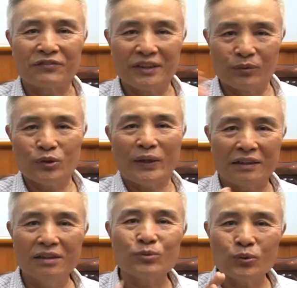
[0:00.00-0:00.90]
vì đồng chí
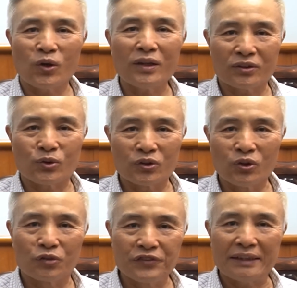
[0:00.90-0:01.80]
Oanh lúc lúc đó là còn
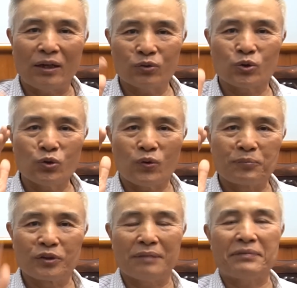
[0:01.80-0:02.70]
ngồi phía tao tôi
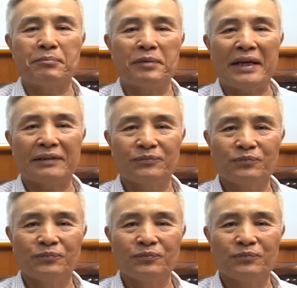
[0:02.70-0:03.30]
khoảng một trăm năm mươi mét.